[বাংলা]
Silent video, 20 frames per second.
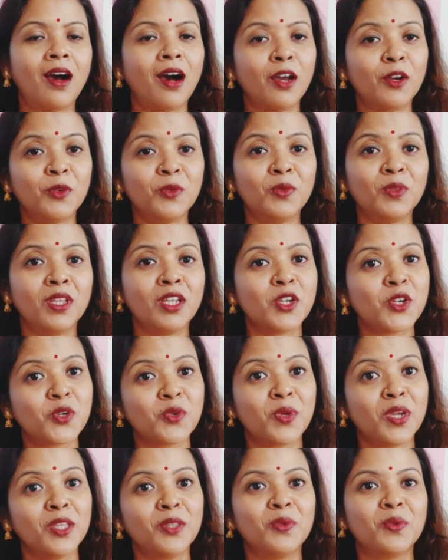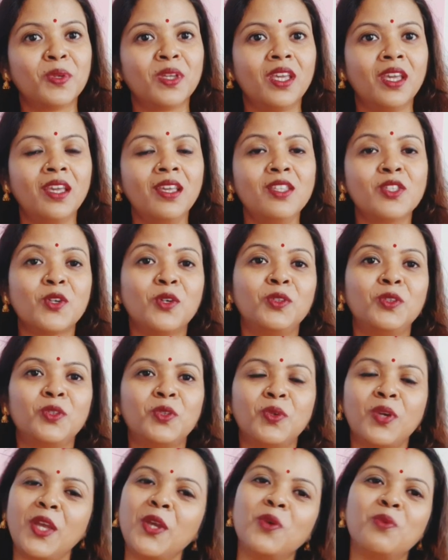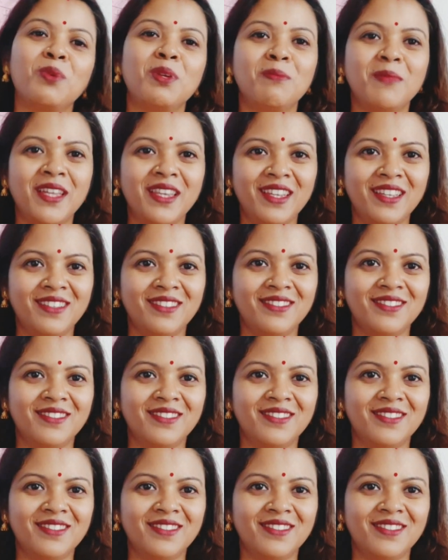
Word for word: আনন্দে সুখে দুঃখে যন্ত্রণায় অভিমানে